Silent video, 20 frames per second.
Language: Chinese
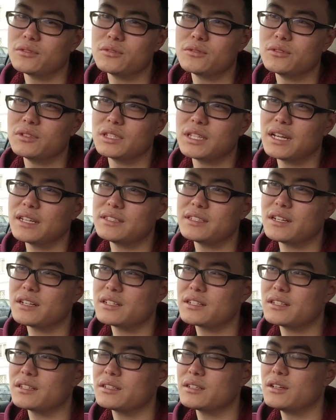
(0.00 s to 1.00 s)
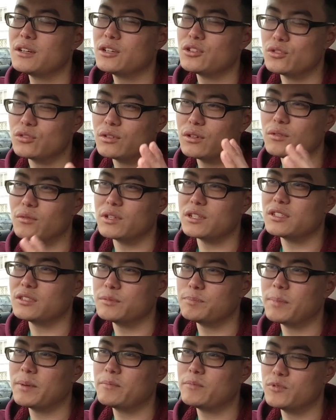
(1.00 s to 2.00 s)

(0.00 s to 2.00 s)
如果大家是，如果我是